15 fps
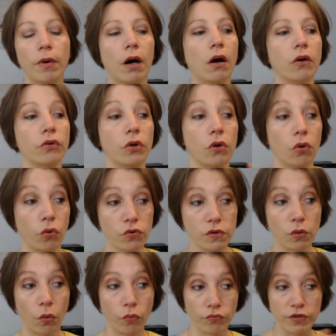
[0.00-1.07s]
commande, euh,
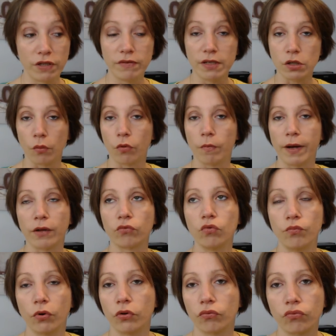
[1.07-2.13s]
on, divise un peu
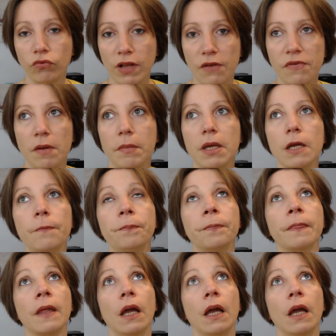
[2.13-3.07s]
partout pendant toute la famille.